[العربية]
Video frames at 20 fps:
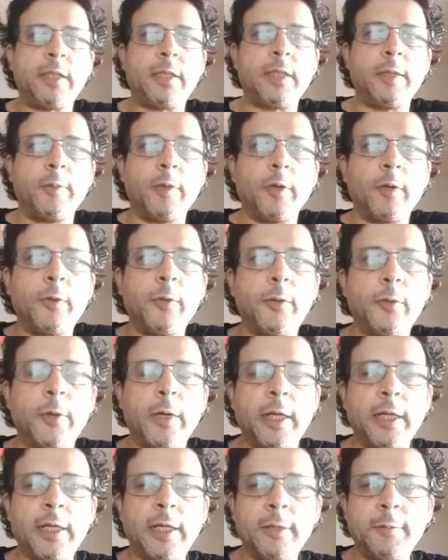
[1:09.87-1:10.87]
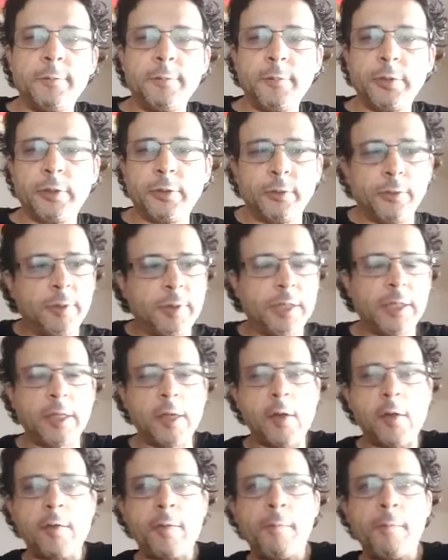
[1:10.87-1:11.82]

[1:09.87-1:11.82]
كيما نقولوا احنا بالتونسي